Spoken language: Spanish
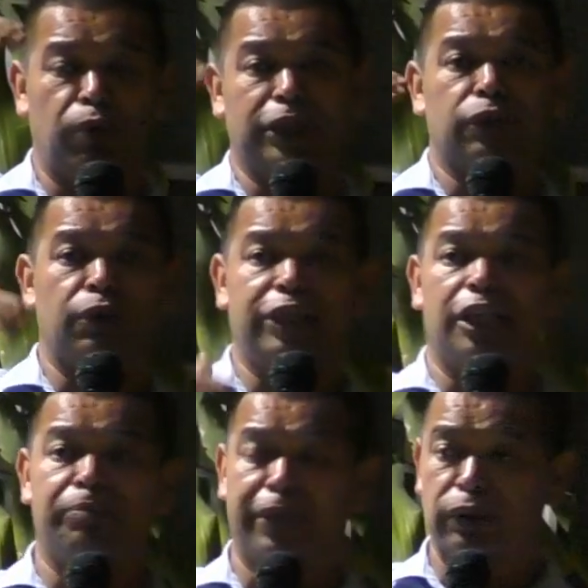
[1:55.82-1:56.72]
4 y
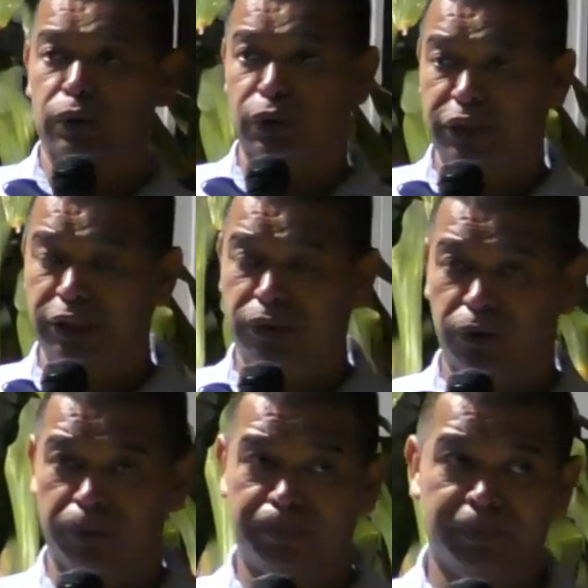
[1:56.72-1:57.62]
el verso
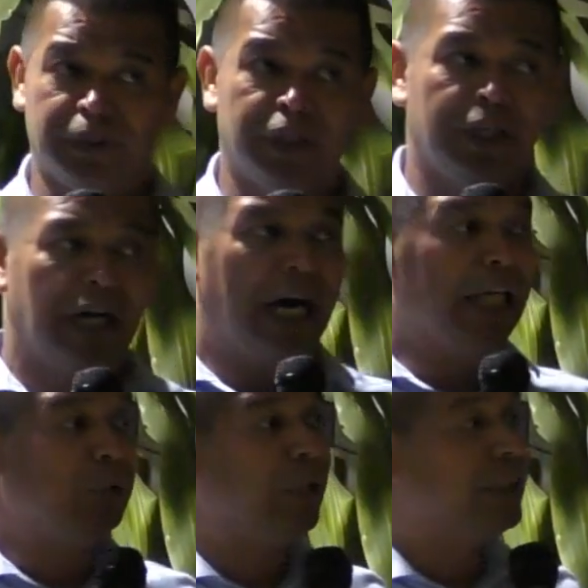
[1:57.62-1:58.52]
5,
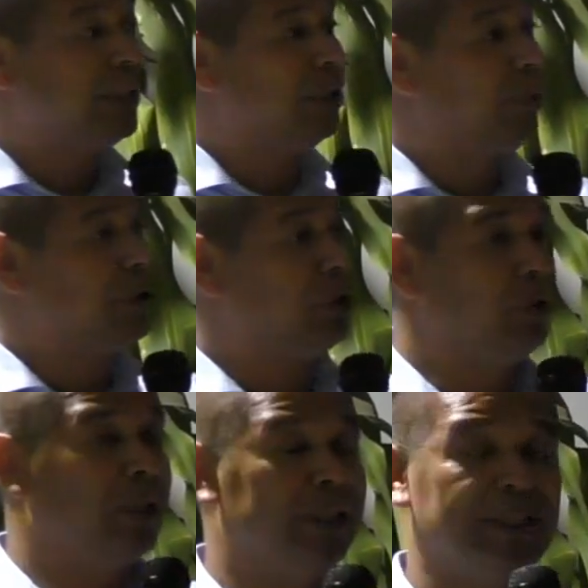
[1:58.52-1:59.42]
hay una
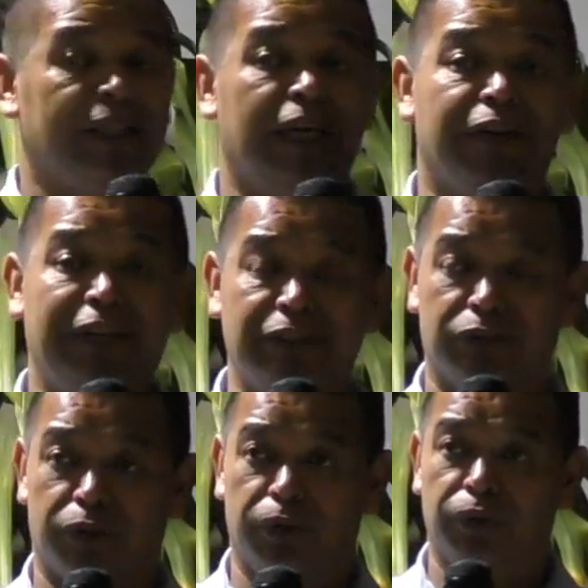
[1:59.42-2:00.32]
situación que se da
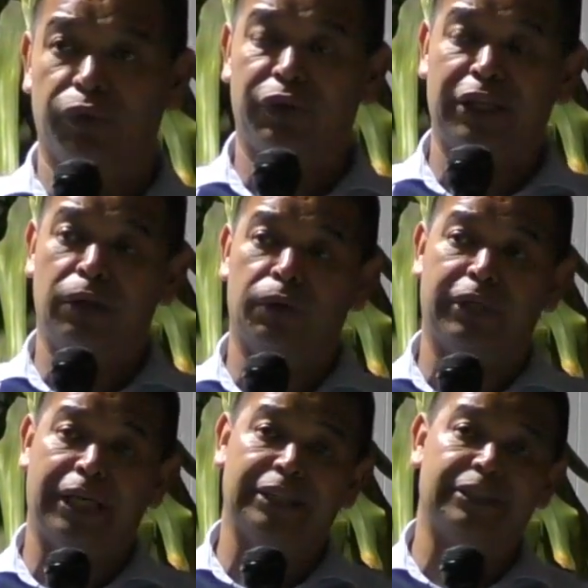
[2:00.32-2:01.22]
dentro de lo
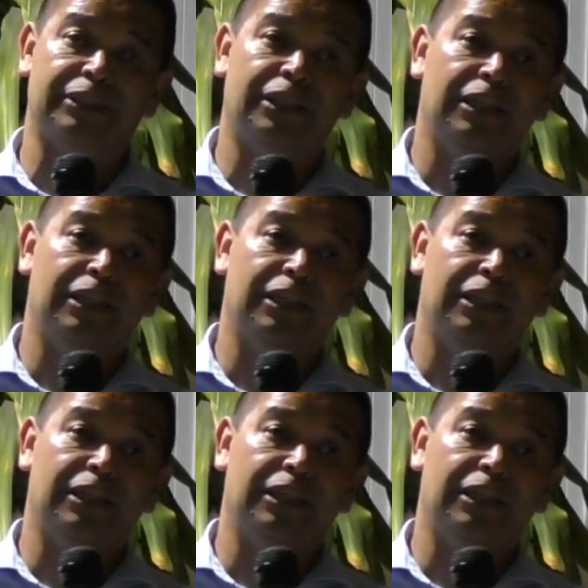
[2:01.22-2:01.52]
que es